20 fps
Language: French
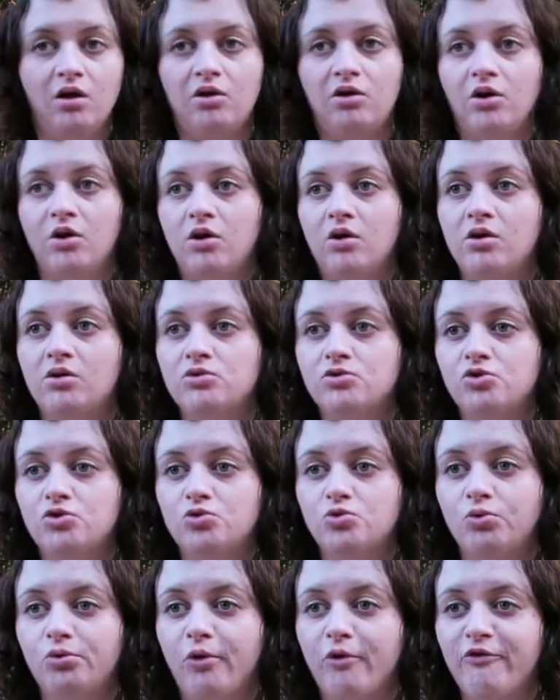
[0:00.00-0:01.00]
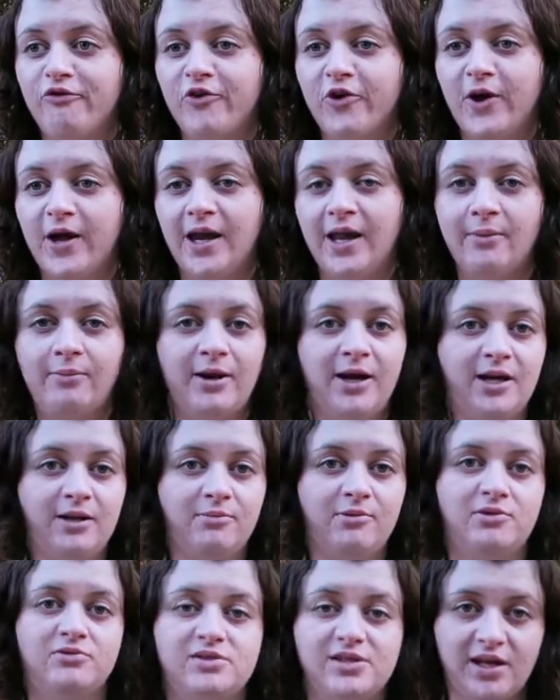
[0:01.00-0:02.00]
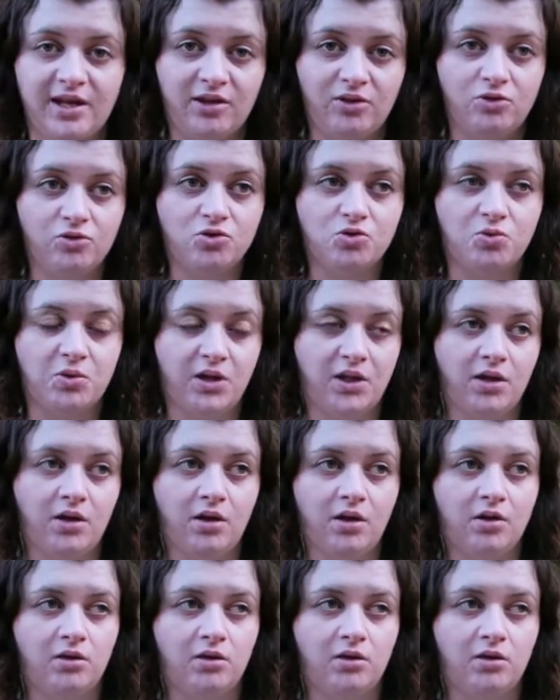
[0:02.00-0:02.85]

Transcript: Quand je joue trop fort à la balle, eh ben on s'arrête de jouer.